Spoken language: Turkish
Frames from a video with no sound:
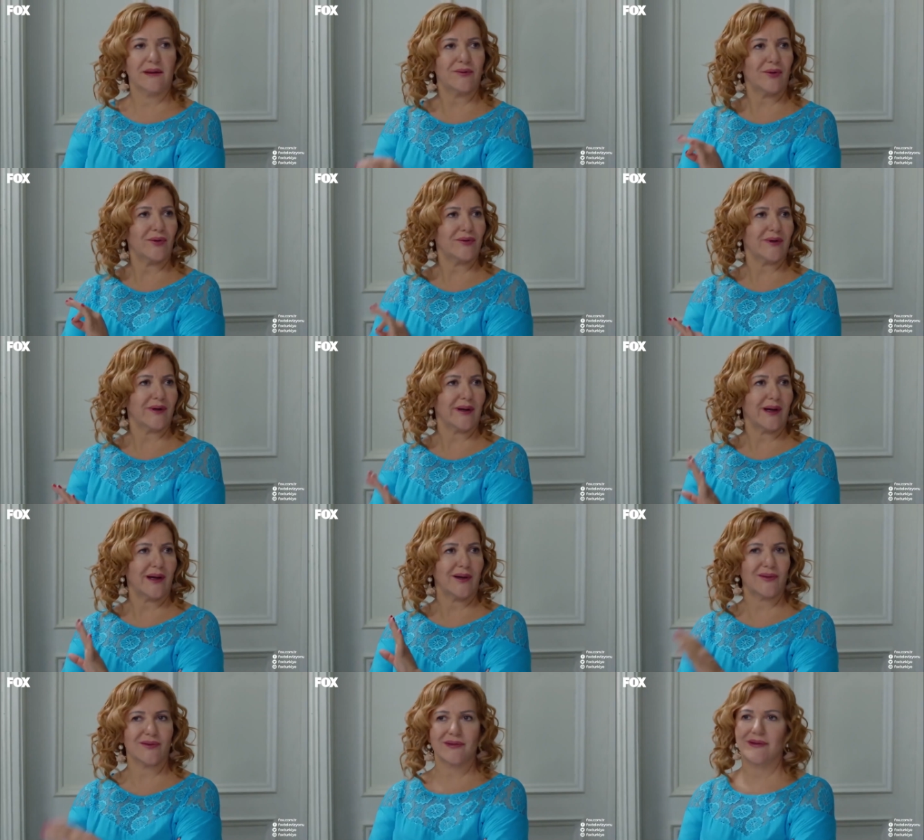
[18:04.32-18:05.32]
Yine dört
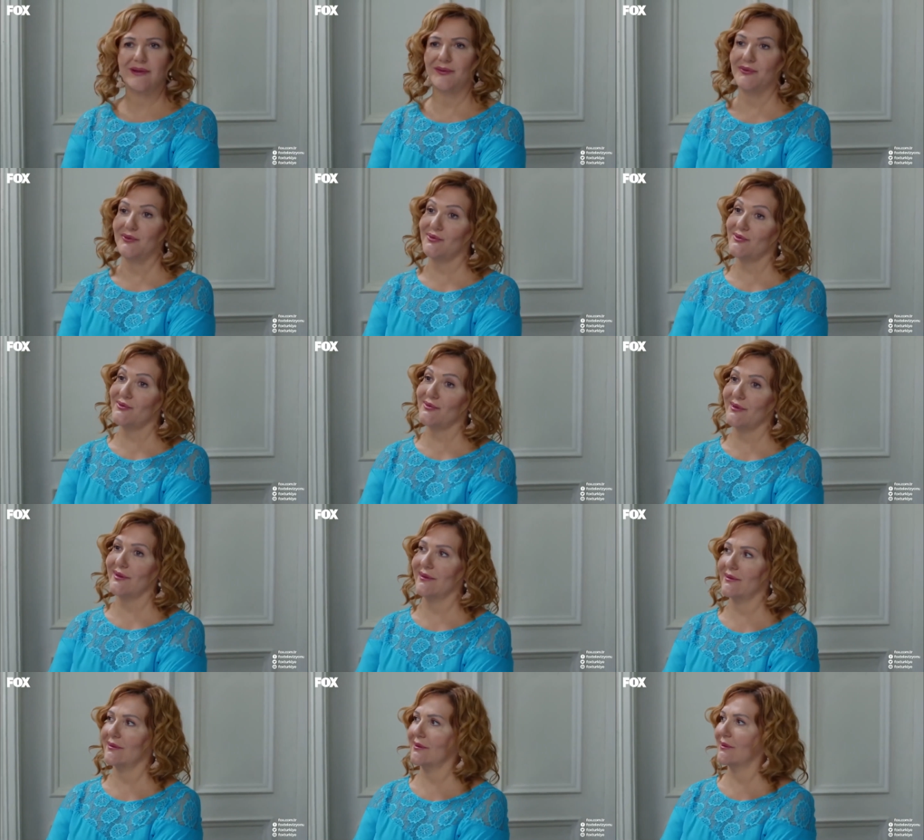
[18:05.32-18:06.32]
ayağı üstüne düştü
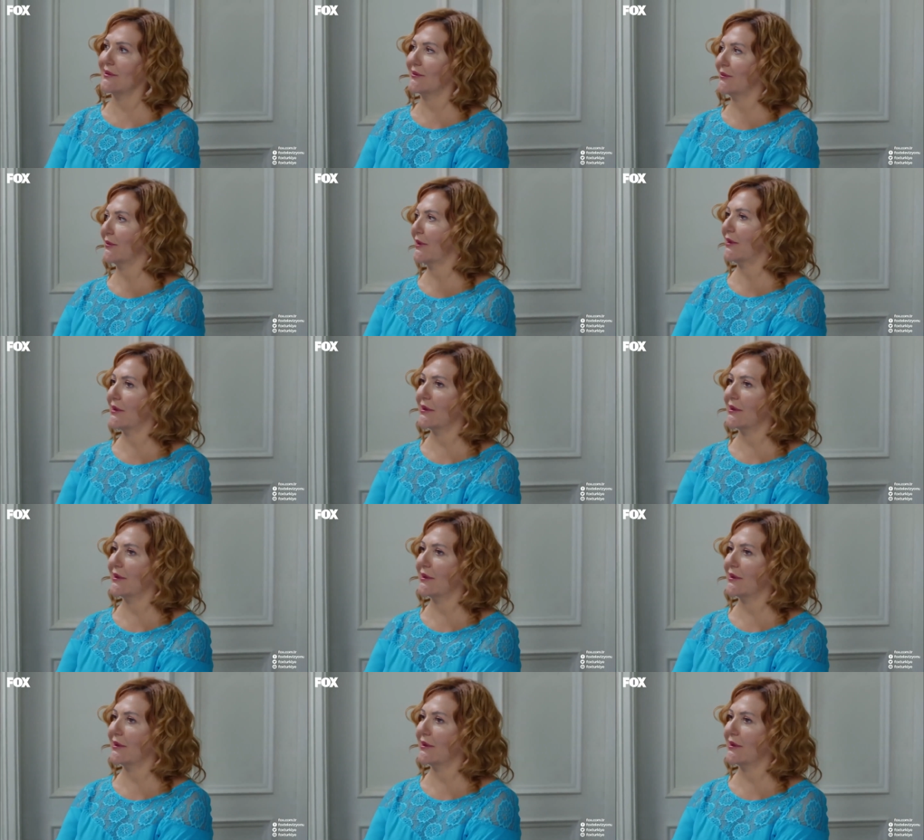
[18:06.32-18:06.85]
Allah'ım